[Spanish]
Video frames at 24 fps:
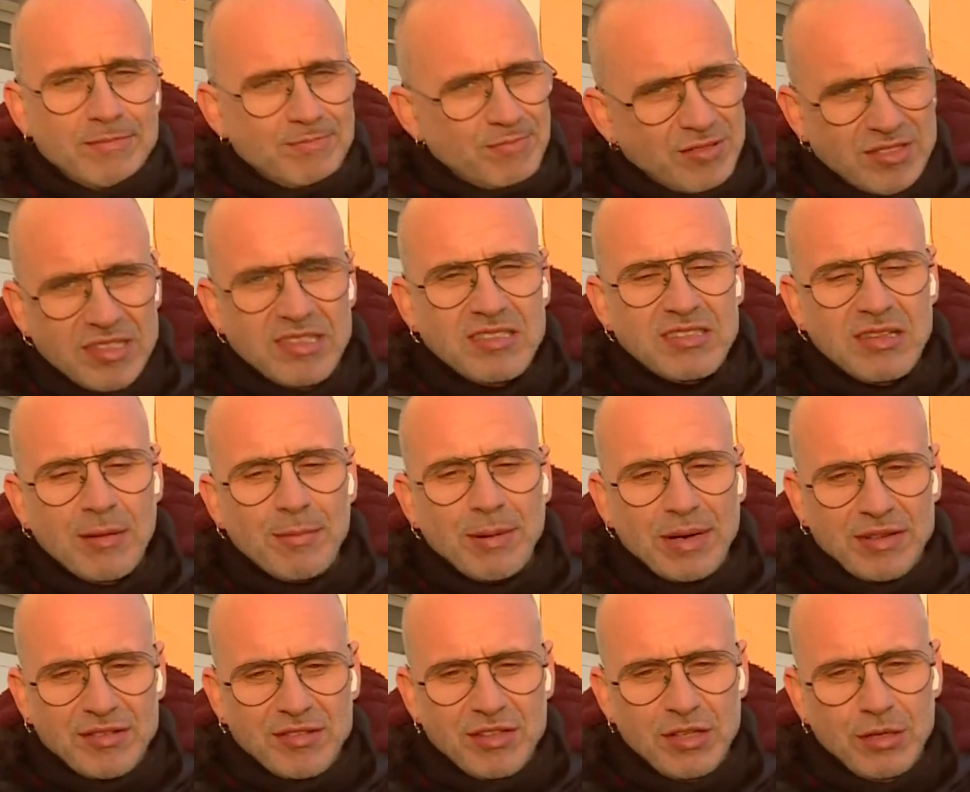sí se
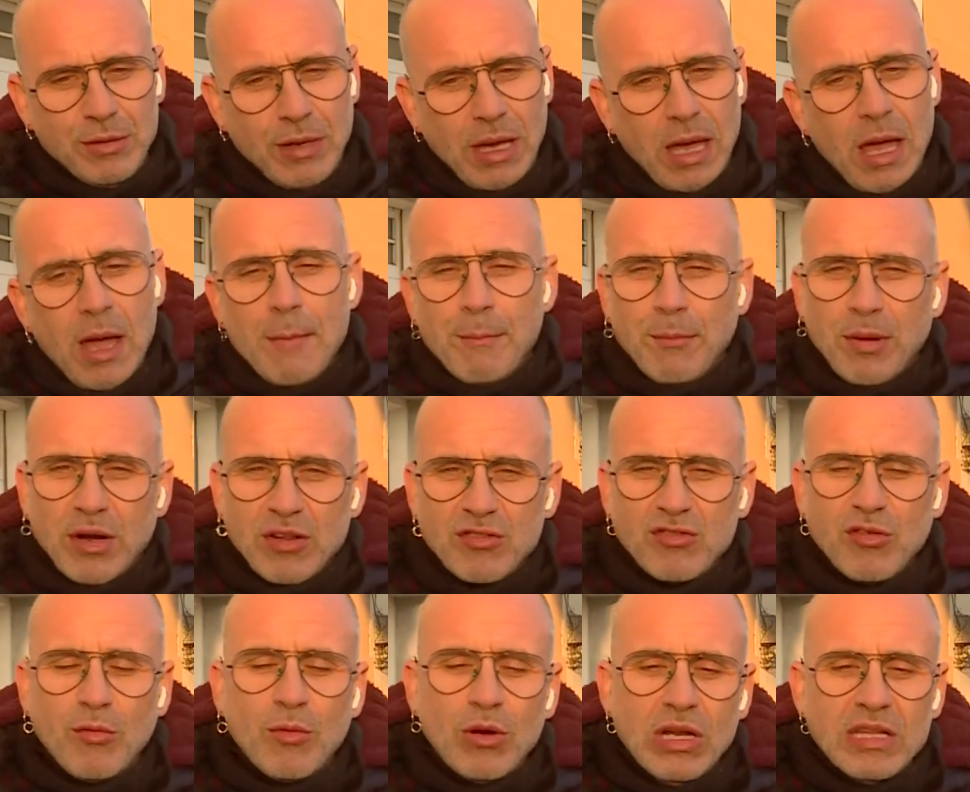percibe. Por
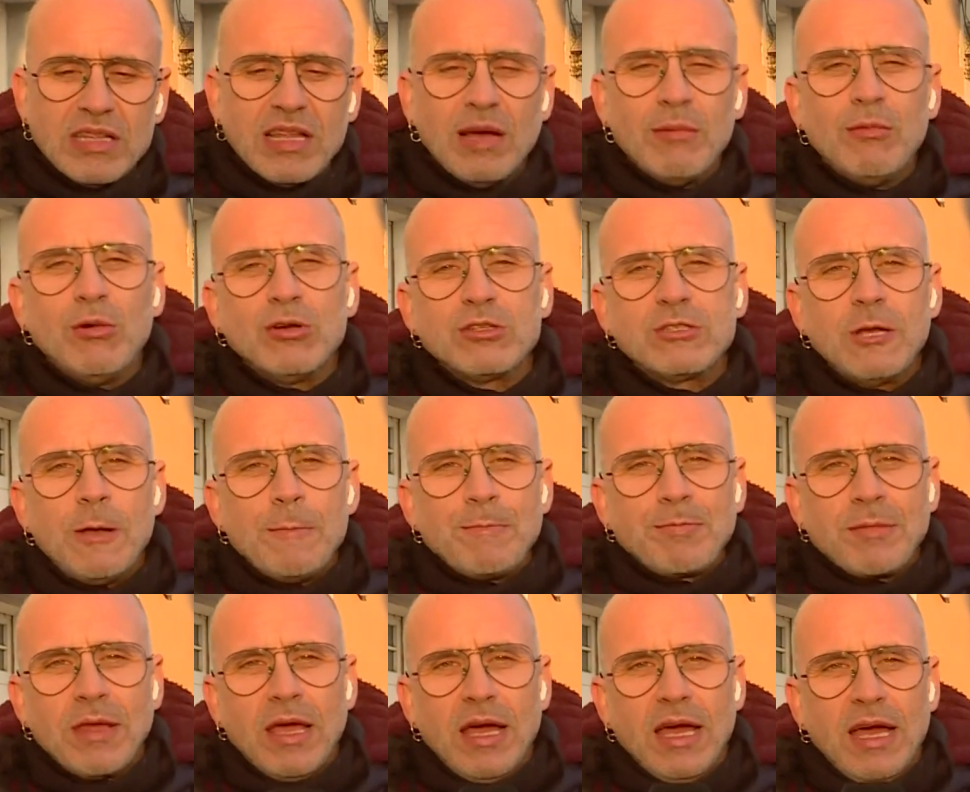eso molestamos
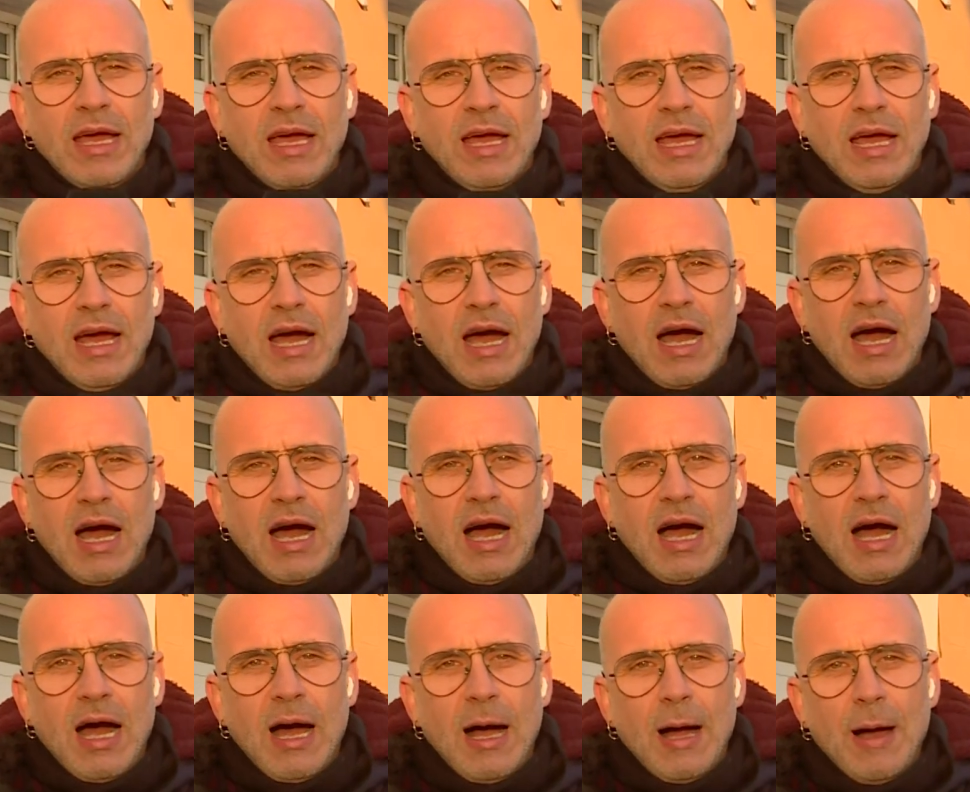
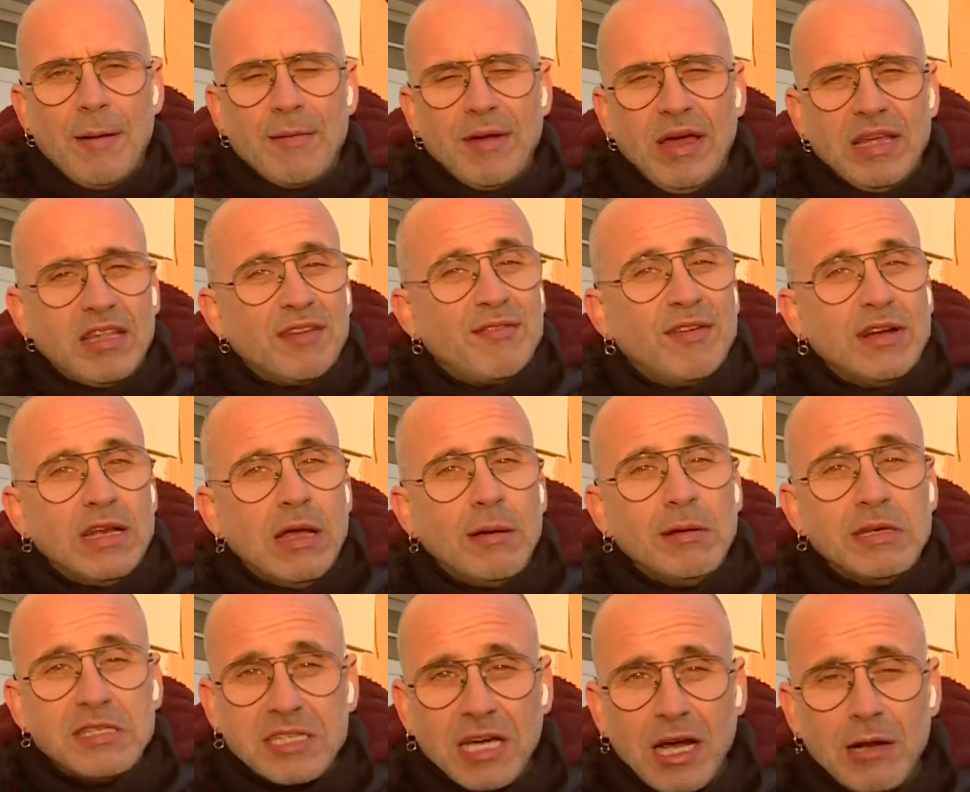a
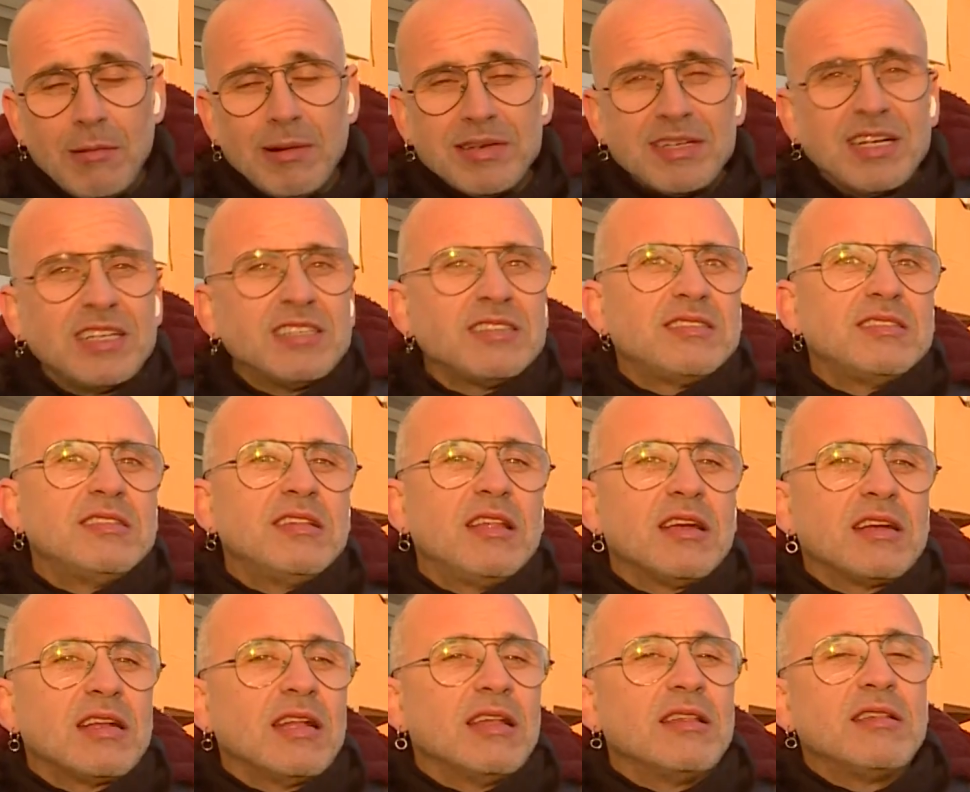Estefanía Villalba, ella es
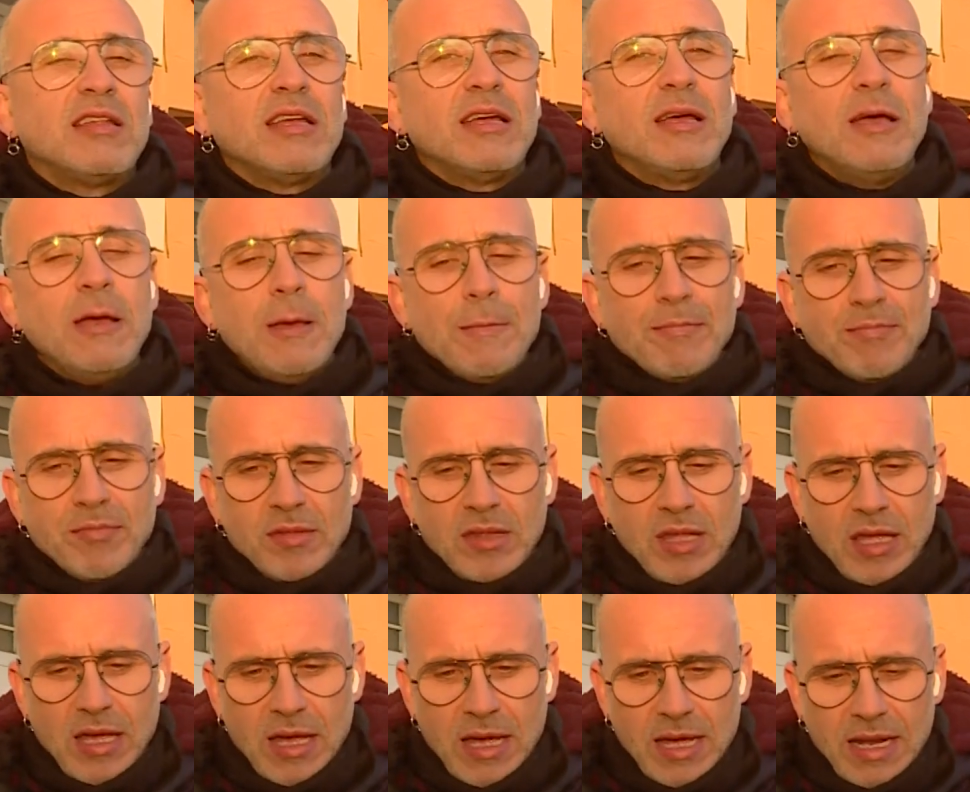integrante
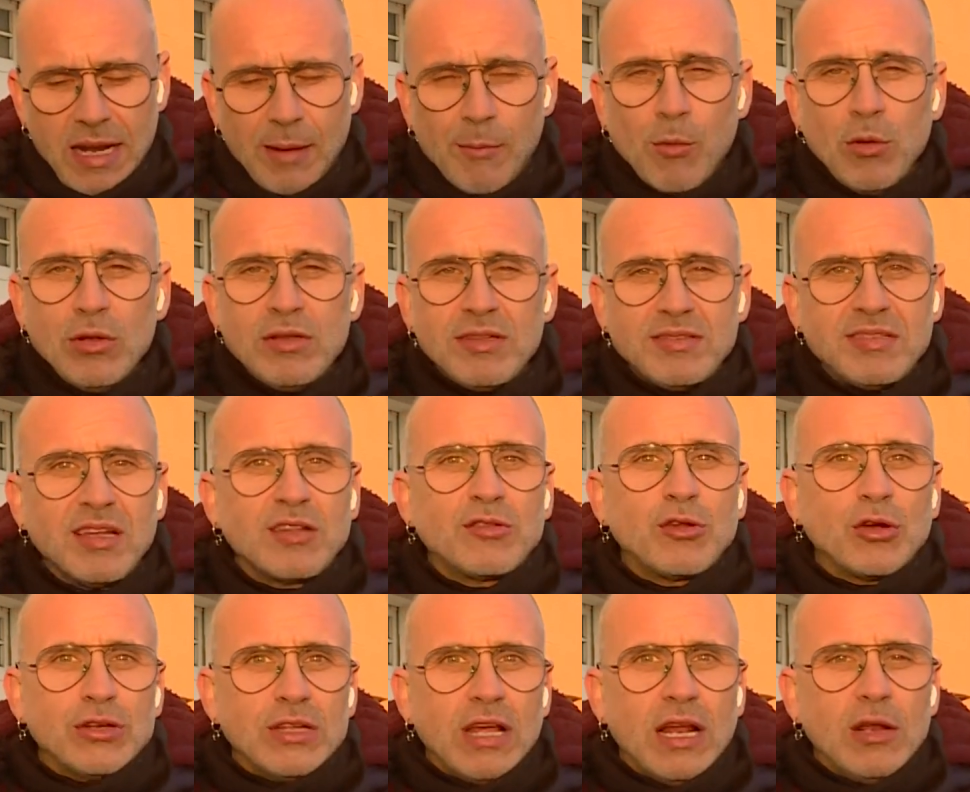de la
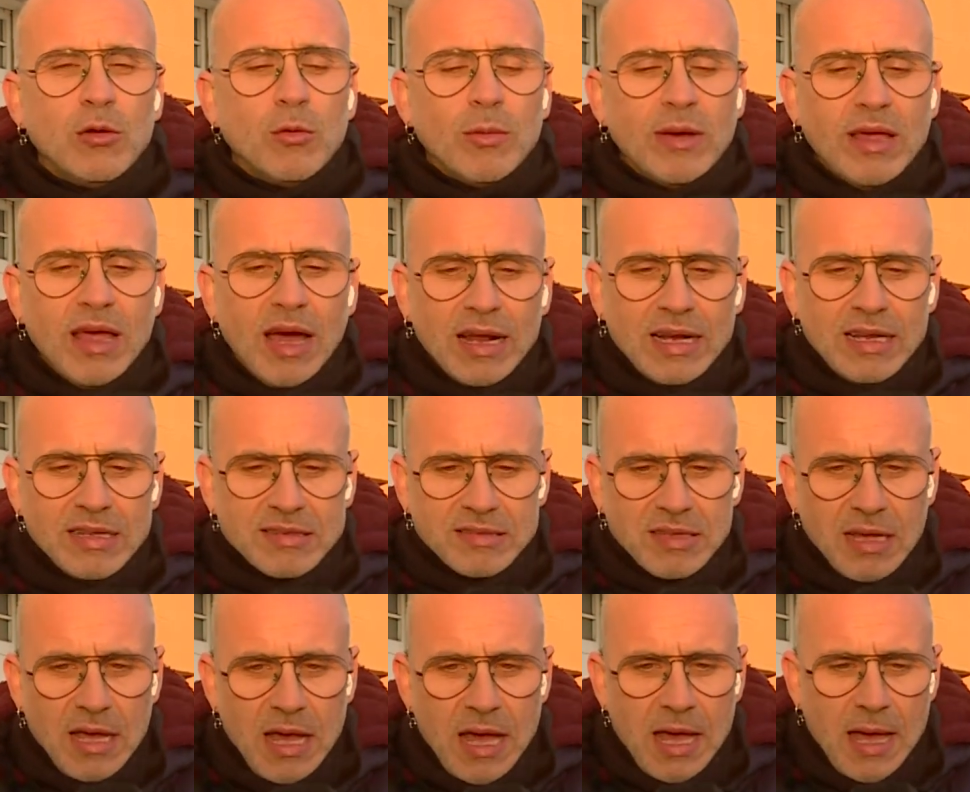multisectorial
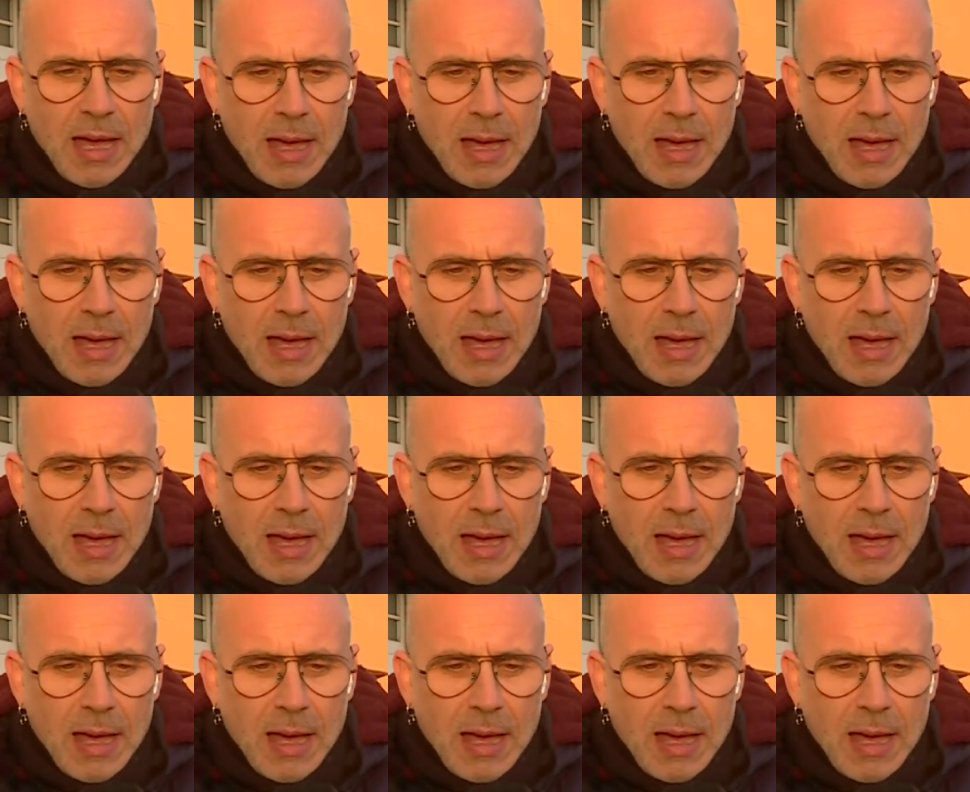Humedales,